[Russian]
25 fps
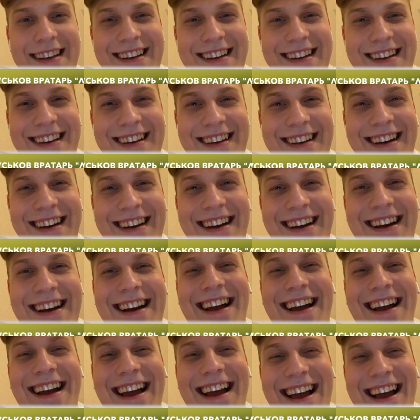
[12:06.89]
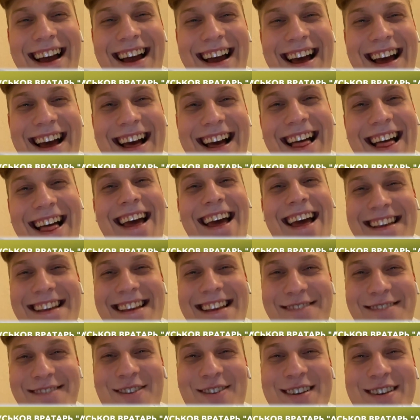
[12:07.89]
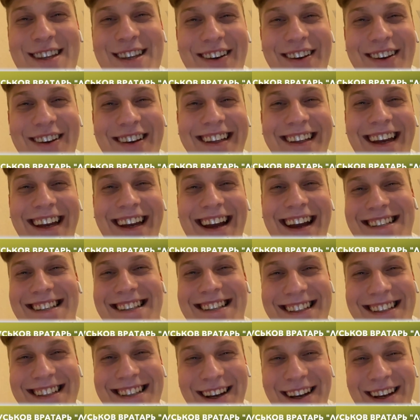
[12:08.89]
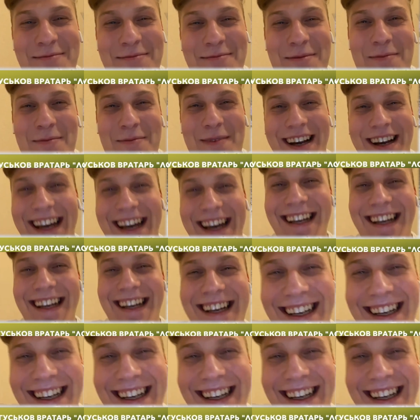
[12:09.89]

Сильно. Э, Сегодня только три раза на игру попали.